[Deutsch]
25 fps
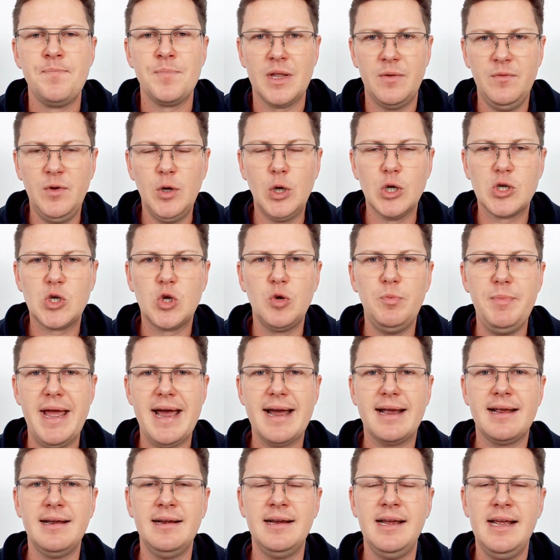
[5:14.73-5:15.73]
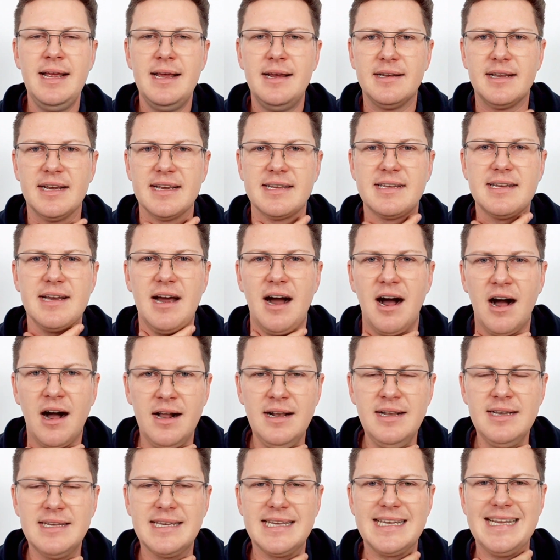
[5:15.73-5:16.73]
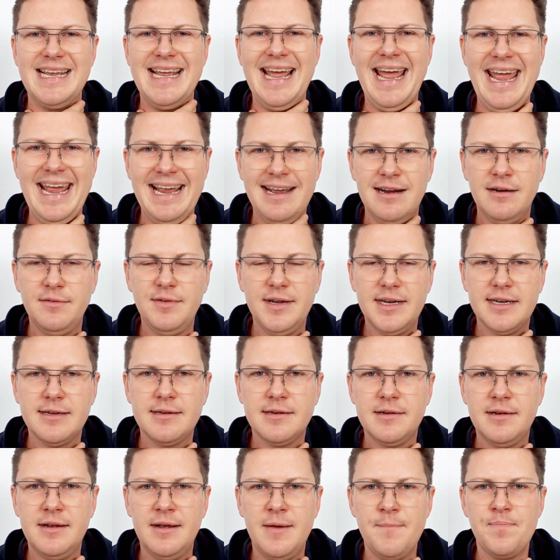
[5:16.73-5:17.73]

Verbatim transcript: würdest du merken, dass der Hals enger wird,